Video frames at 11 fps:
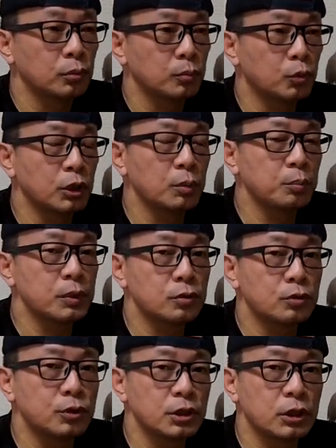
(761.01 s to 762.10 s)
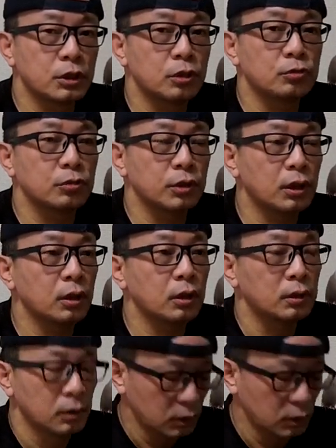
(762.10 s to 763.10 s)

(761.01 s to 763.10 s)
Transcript: もう緊迫してきてるので